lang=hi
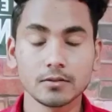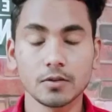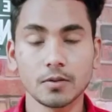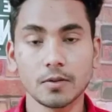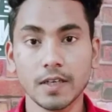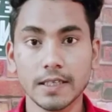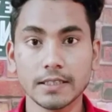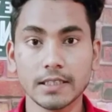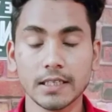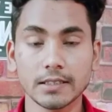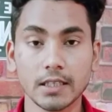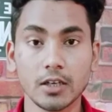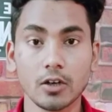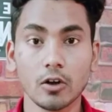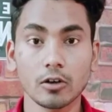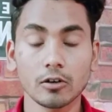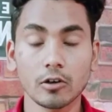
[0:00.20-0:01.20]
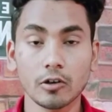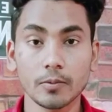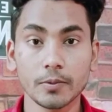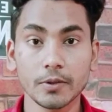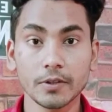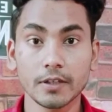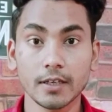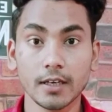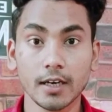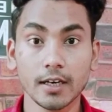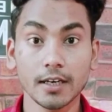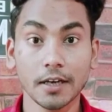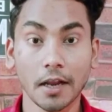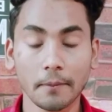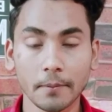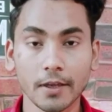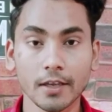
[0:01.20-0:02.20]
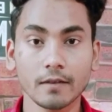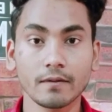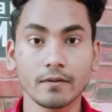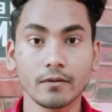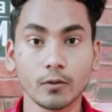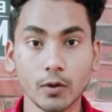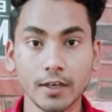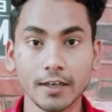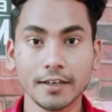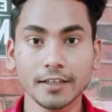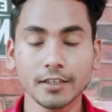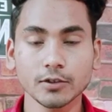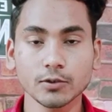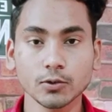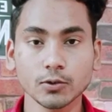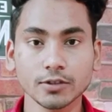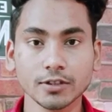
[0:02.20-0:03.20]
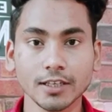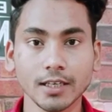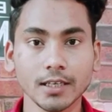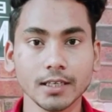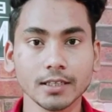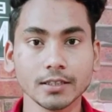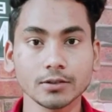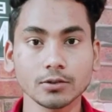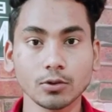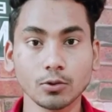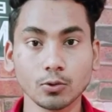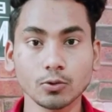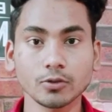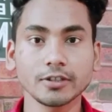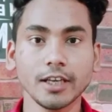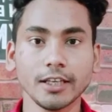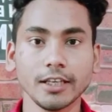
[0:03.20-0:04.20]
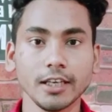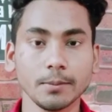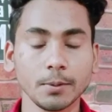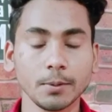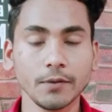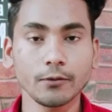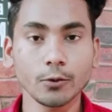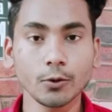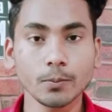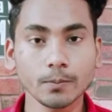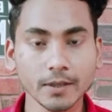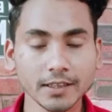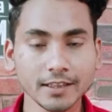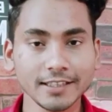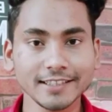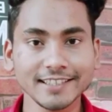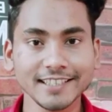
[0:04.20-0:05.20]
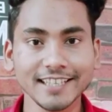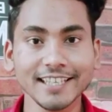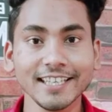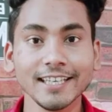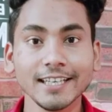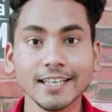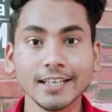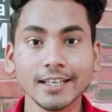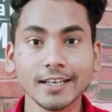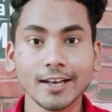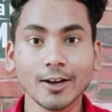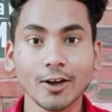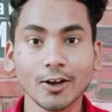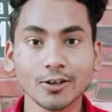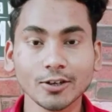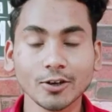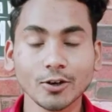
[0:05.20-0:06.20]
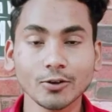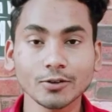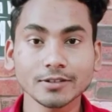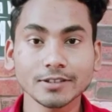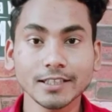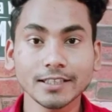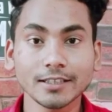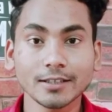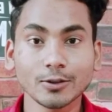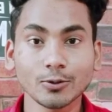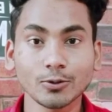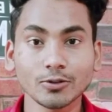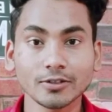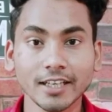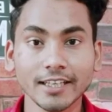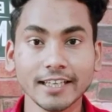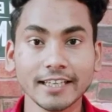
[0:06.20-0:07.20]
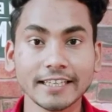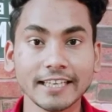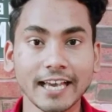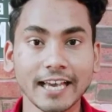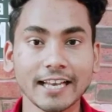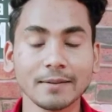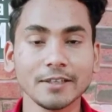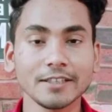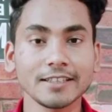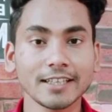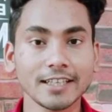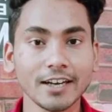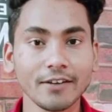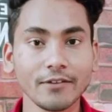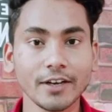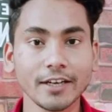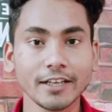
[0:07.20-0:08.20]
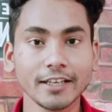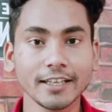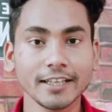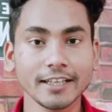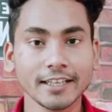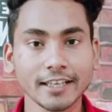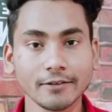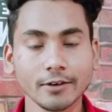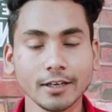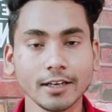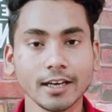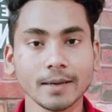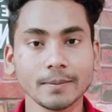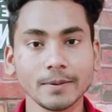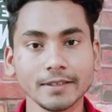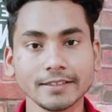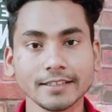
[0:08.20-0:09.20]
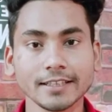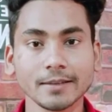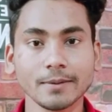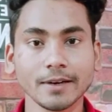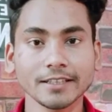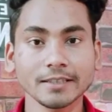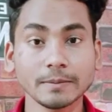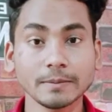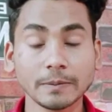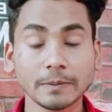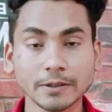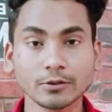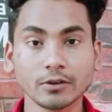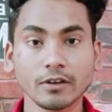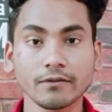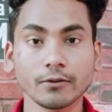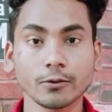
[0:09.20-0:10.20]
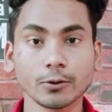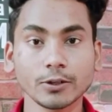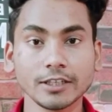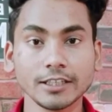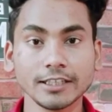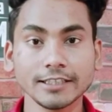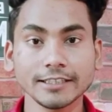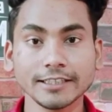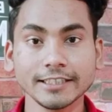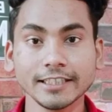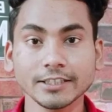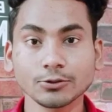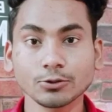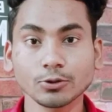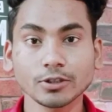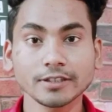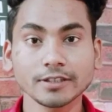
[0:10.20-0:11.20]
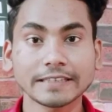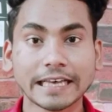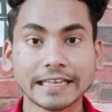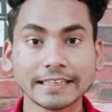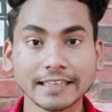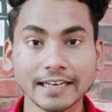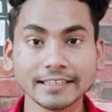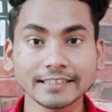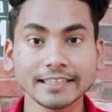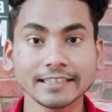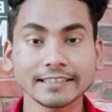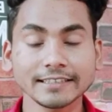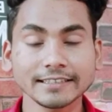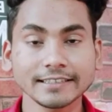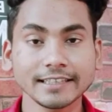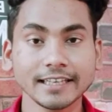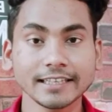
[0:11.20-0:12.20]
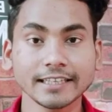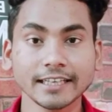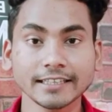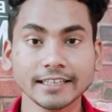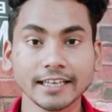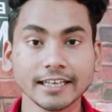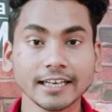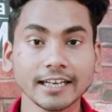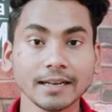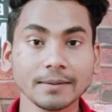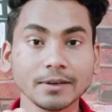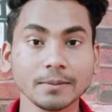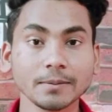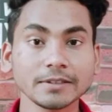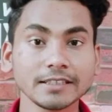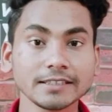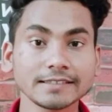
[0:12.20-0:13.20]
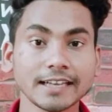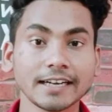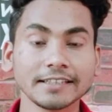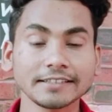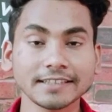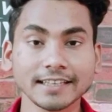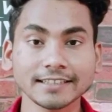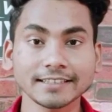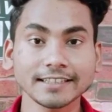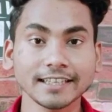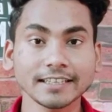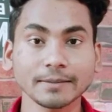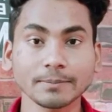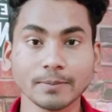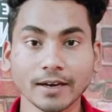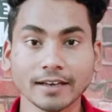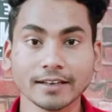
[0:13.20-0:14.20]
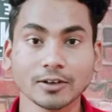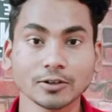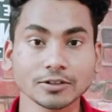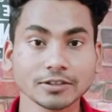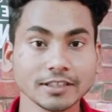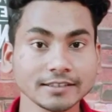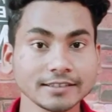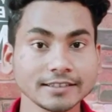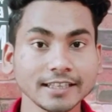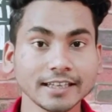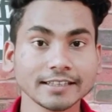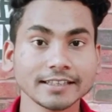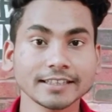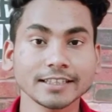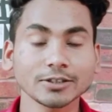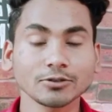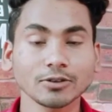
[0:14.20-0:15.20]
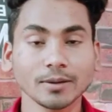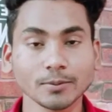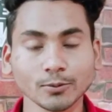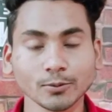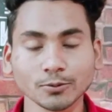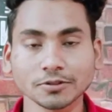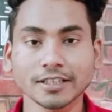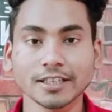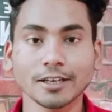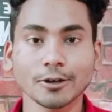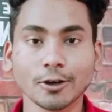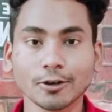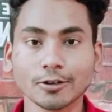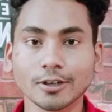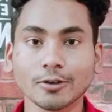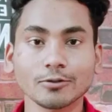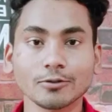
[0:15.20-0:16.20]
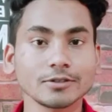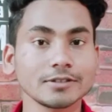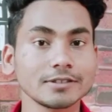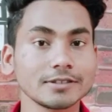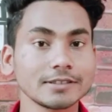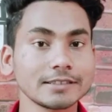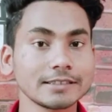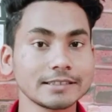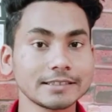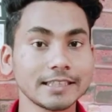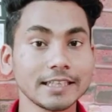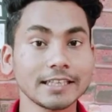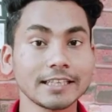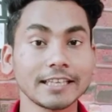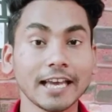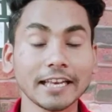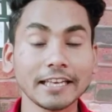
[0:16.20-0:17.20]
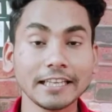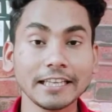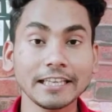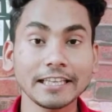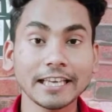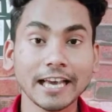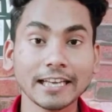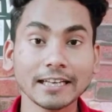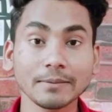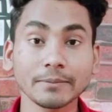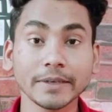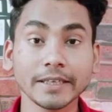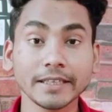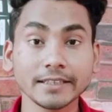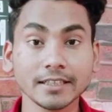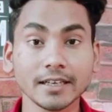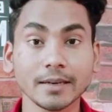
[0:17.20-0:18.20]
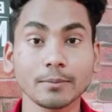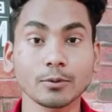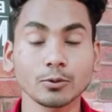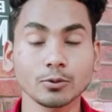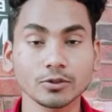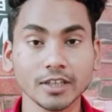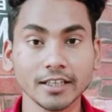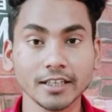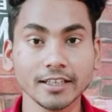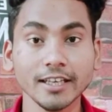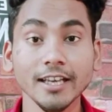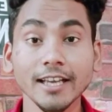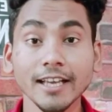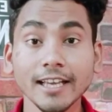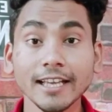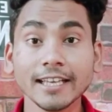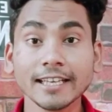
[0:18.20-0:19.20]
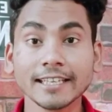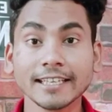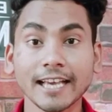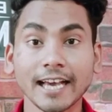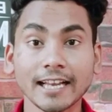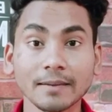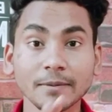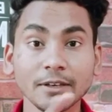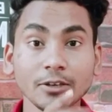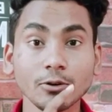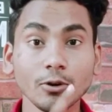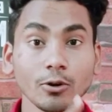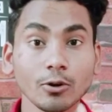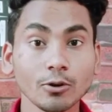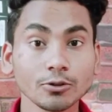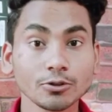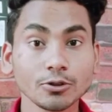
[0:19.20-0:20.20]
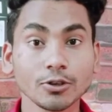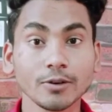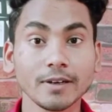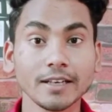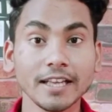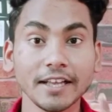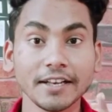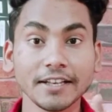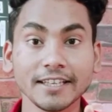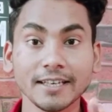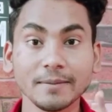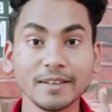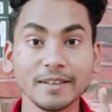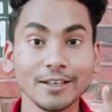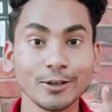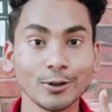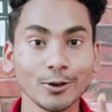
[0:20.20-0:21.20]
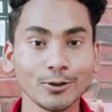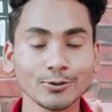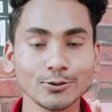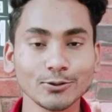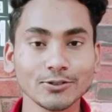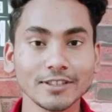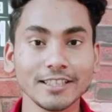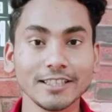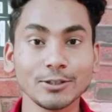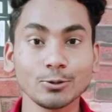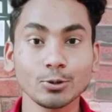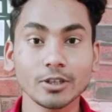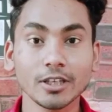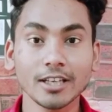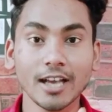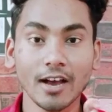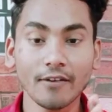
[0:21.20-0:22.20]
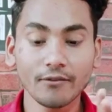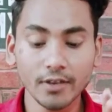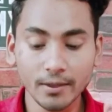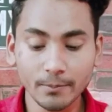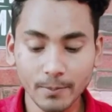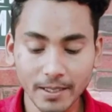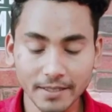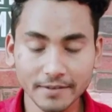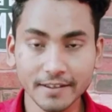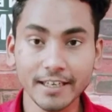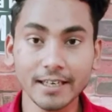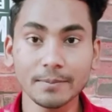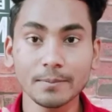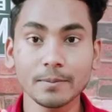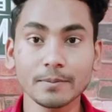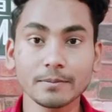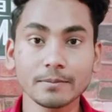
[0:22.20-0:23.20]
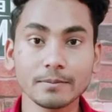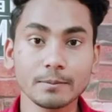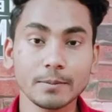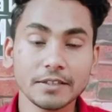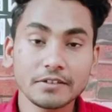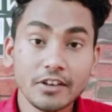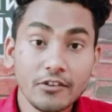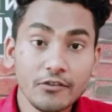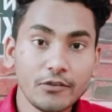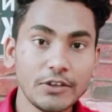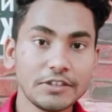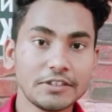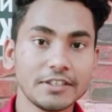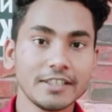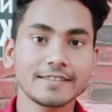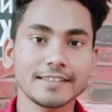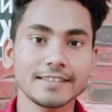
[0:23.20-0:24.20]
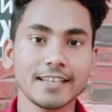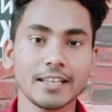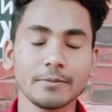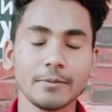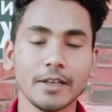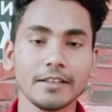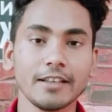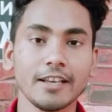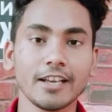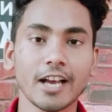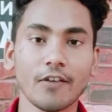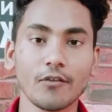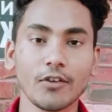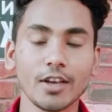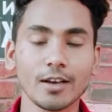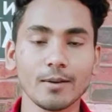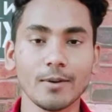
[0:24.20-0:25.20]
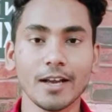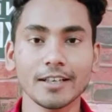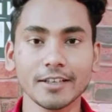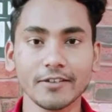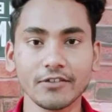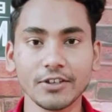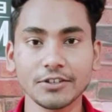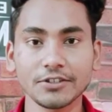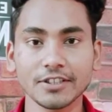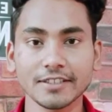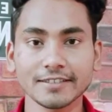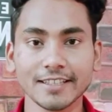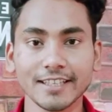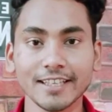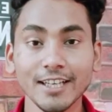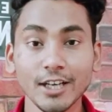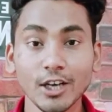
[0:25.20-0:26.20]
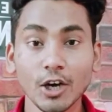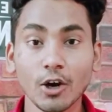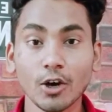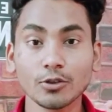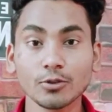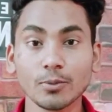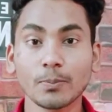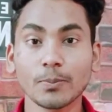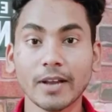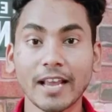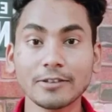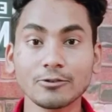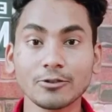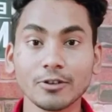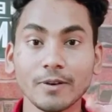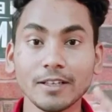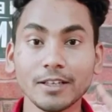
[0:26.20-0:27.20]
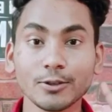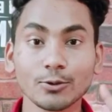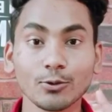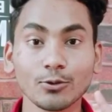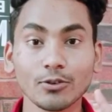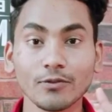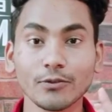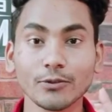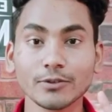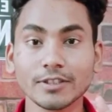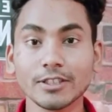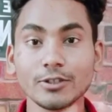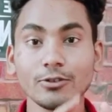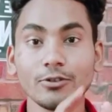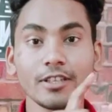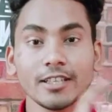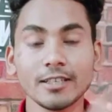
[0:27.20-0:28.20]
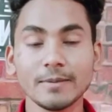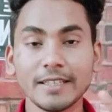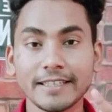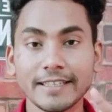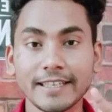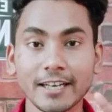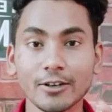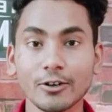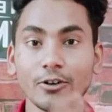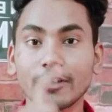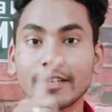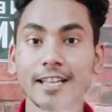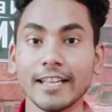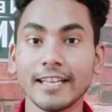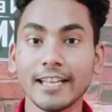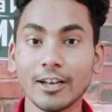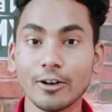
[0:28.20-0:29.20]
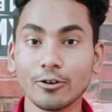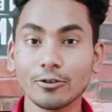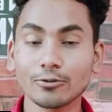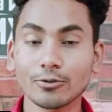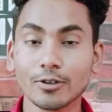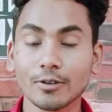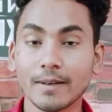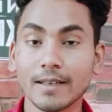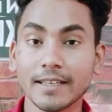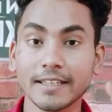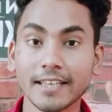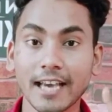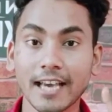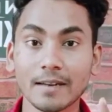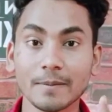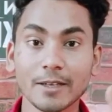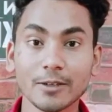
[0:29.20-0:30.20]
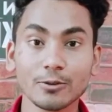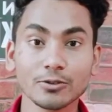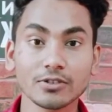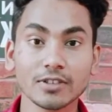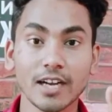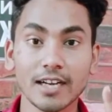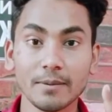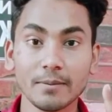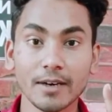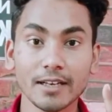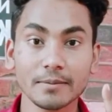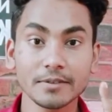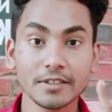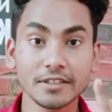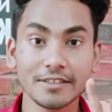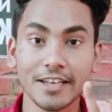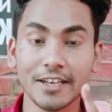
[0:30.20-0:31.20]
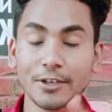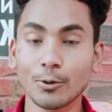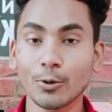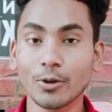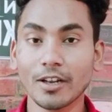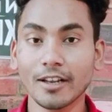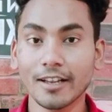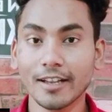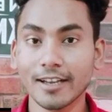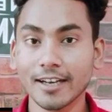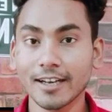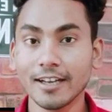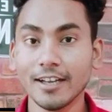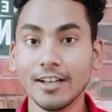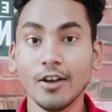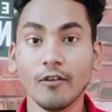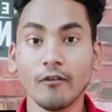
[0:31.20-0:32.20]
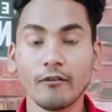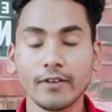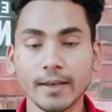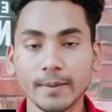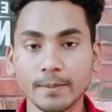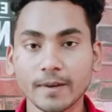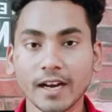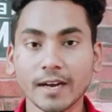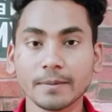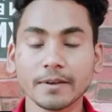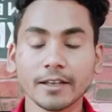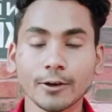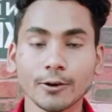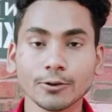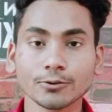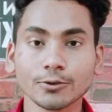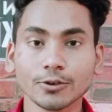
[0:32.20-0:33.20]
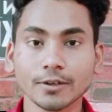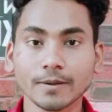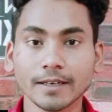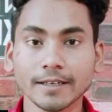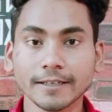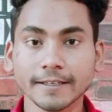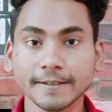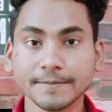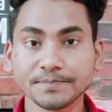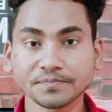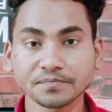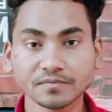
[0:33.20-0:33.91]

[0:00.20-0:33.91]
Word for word: भैया जैसे ही लॉकडाउन बीतेगा अगर आप एक फ़ोन लेने की सोच रहे हैं तो रुक जाइए अभी फ़ोन मत लीजिए लॉकडाउन तक रुक जाइए 11 मई तक का वेट करिए केवल अभी जल्दबाजी में मत कोई फ़ोन ले लीजिए जो कि सात आठ हज़ार दस हज़ार के आता है अगर आपका बजट साढ़े सात हज़ार के पार और दस हज़ार तक है तो आप रुक जाइए लॉकडाउन तक यानी कि 11 मई तक आप रुक जाइए 11 मई को लॉन्च होने वाला है रियल की नॉर्जो सीरीज़ जो कि काफ़ी बेहतरीन बेहतरीन फीचर्स के साथ में आती है काफ़ी कमाल के फीचर्स हैं और जो प्राइस होने वाली दोनों फ़ोन्स की जो रियल टेन और टेन ए लॉन्च होने वाले हैं ग्यारह मई को साढ़े बारह बजे स्टेट ट्यून रहिएगा फ्लिपकार्ट ये लॉन्च होने वाले हैं